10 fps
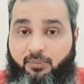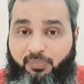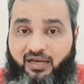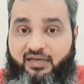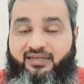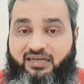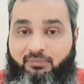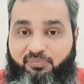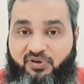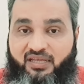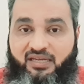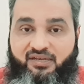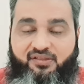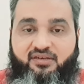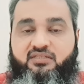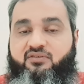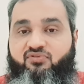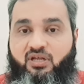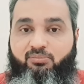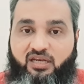पहले टेम्परेरी रेजिडेंस
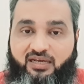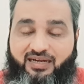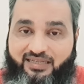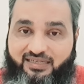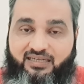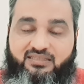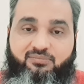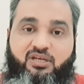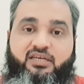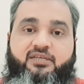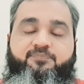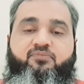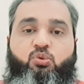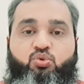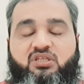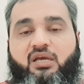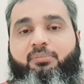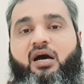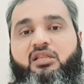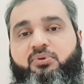वीज़ा मिलेगा टीआरसी मिलेगी उसके
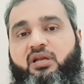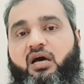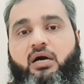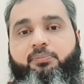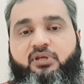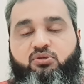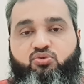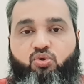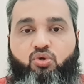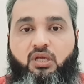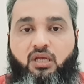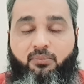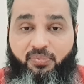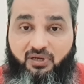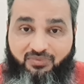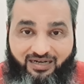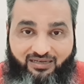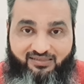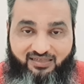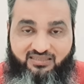बाद फिर आपने उसको
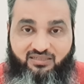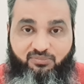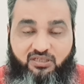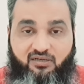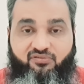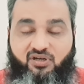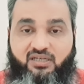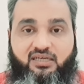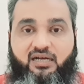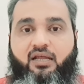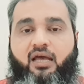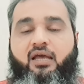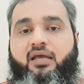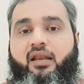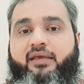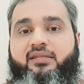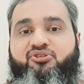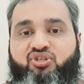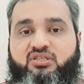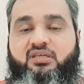परमानेंट रेजिडेंसी में कन्वर्ट करना है
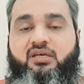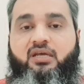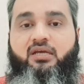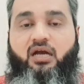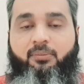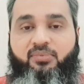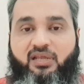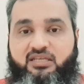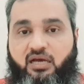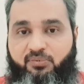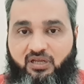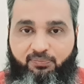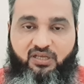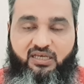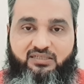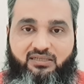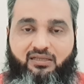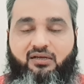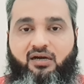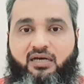लेकिन जिस काम के लिए आपने एप्लीकेशन
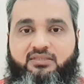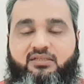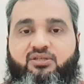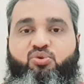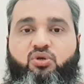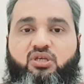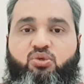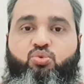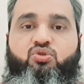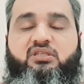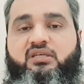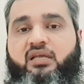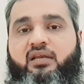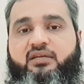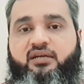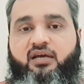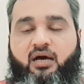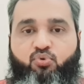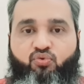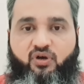दरख्वास्त दी होगी उसी के रिलेटेड
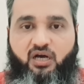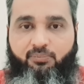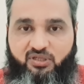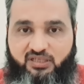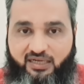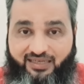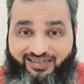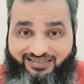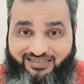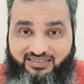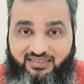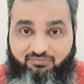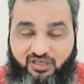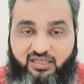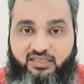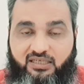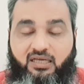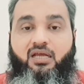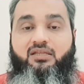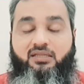आपको वहाँ पे जाके रेजिडेंसी मिलेगी
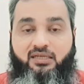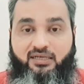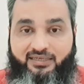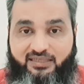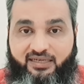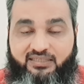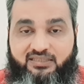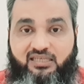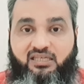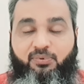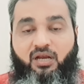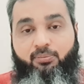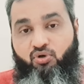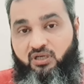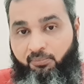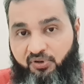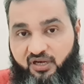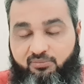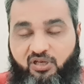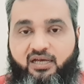90 डेज़ के लिए पहले आपको
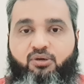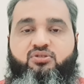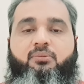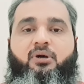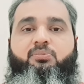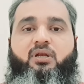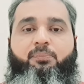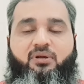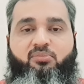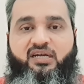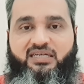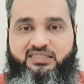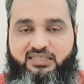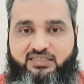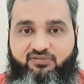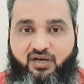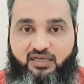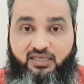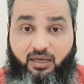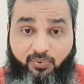टेम्प्रेरी मिलेगा उसके बाद फिर आप परमानेंट रेजिडेंसी वहाँ
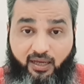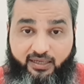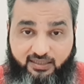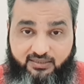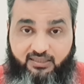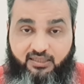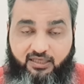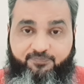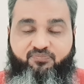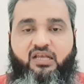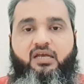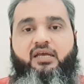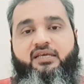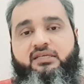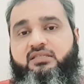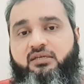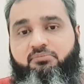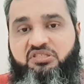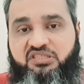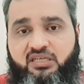की अप्लाई कर सकते हैं इसकी
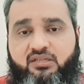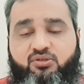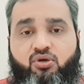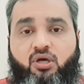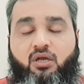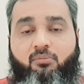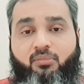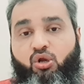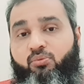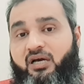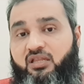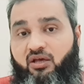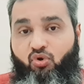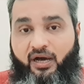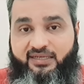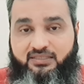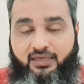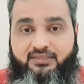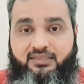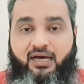मज़ीद जो मालूम हैं वो आहिस्ता
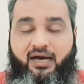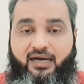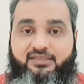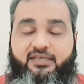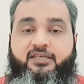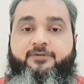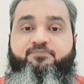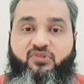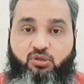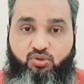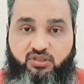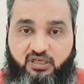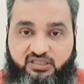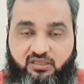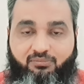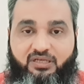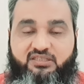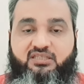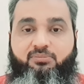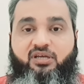आहिस्ता आ जाएंगी कुछ रशियन
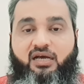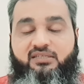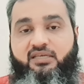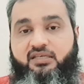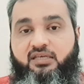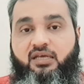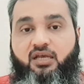एम्बेसी से भी आ जाएंगी